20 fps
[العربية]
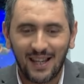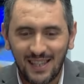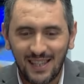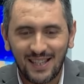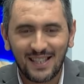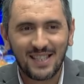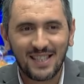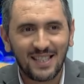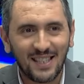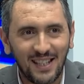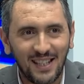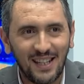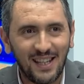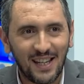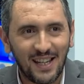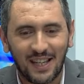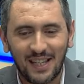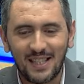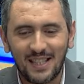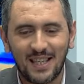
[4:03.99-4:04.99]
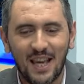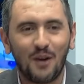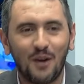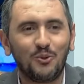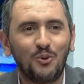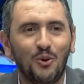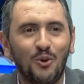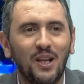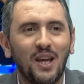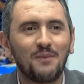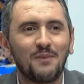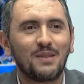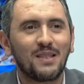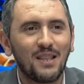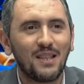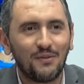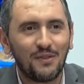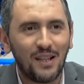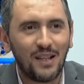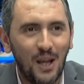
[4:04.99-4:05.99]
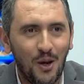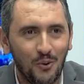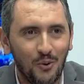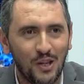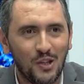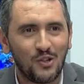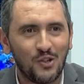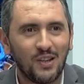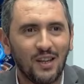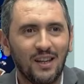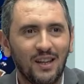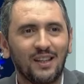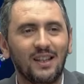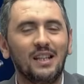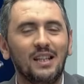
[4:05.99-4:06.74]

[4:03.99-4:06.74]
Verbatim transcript: هذيك الصينيه كيتعاودوا عليها بزاف ديال الحوايج نعم.